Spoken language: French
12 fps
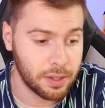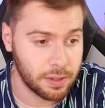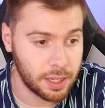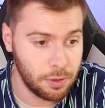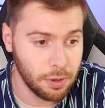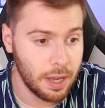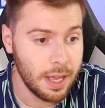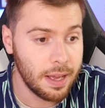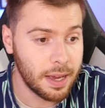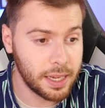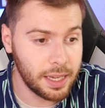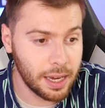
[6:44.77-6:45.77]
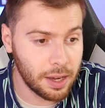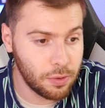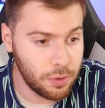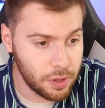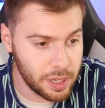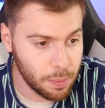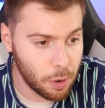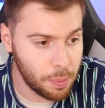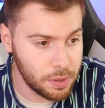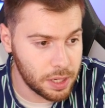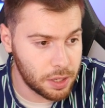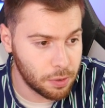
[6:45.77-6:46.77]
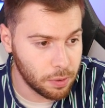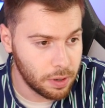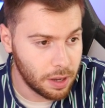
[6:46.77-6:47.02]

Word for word: Sentiture. Et il y a une deuxième proposition.